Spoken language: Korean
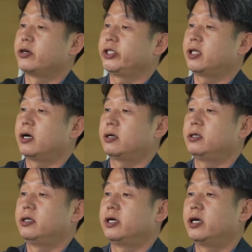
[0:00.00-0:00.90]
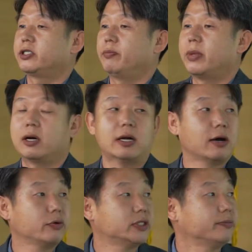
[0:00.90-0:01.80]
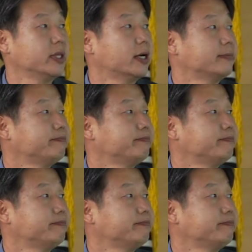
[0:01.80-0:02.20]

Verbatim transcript: 것이다를 전망을 하고 있습니다.